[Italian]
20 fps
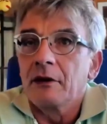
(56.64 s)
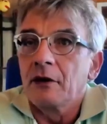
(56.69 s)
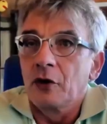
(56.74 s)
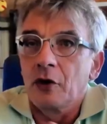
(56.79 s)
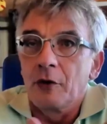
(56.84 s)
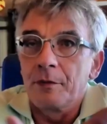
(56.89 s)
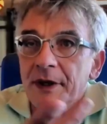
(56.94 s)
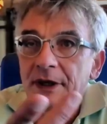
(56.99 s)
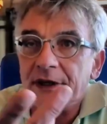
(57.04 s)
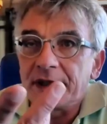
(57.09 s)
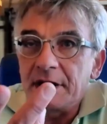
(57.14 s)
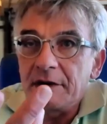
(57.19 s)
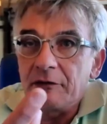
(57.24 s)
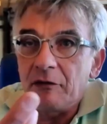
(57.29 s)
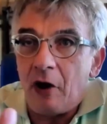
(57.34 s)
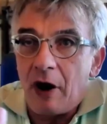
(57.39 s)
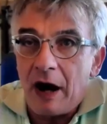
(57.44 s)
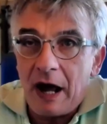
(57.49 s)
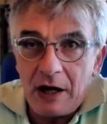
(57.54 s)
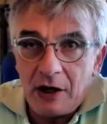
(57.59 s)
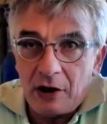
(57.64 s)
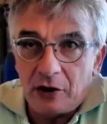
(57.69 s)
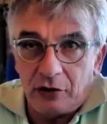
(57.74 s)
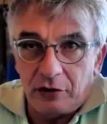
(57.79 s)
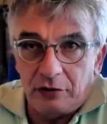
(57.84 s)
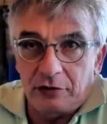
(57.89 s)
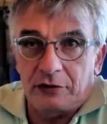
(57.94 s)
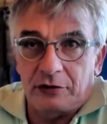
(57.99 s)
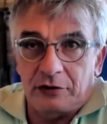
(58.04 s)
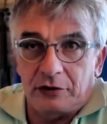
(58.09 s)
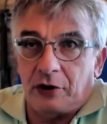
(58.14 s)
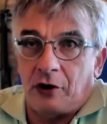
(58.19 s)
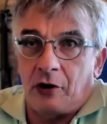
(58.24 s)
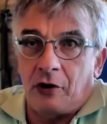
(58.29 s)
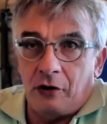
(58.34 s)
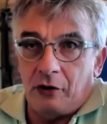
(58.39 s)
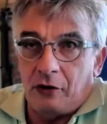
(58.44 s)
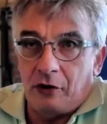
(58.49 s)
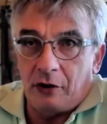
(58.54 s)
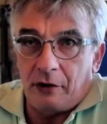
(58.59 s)
L'obiettivo è il
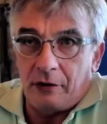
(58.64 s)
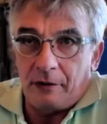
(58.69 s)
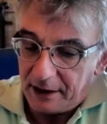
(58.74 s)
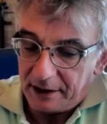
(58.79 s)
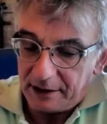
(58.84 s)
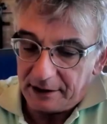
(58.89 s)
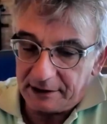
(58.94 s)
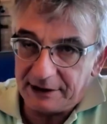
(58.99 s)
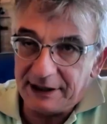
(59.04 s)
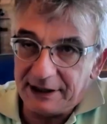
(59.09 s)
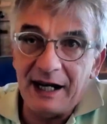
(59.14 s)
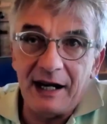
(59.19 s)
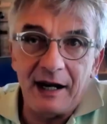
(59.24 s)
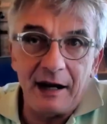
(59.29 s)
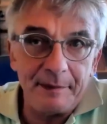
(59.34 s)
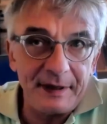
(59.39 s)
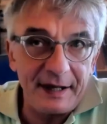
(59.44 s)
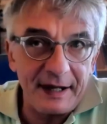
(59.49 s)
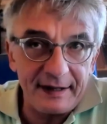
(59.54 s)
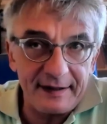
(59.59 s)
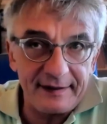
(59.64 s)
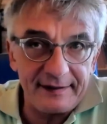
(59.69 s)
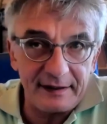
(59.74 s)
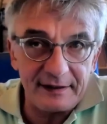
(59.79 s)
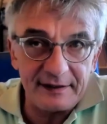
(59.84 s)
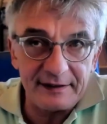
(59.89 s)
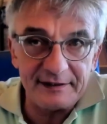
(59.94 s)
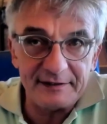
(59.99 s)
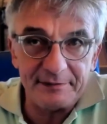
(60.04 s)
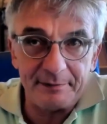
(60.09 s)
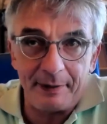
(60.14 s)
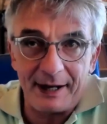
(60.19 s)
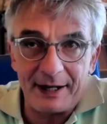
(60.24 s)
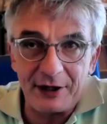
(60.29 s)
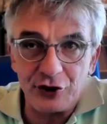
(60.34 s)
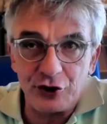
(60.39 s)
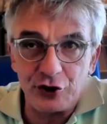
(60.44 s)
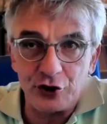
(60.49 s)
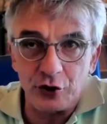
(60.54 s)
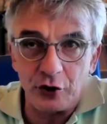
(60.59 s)
controllo della piazza di
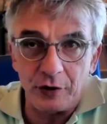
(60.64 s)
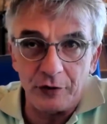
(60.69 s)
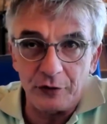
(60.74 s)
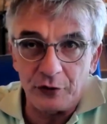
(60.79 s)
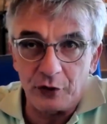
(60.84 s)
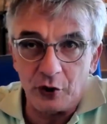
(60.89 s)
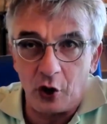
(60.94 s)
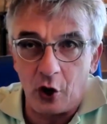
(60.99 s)
spaccio no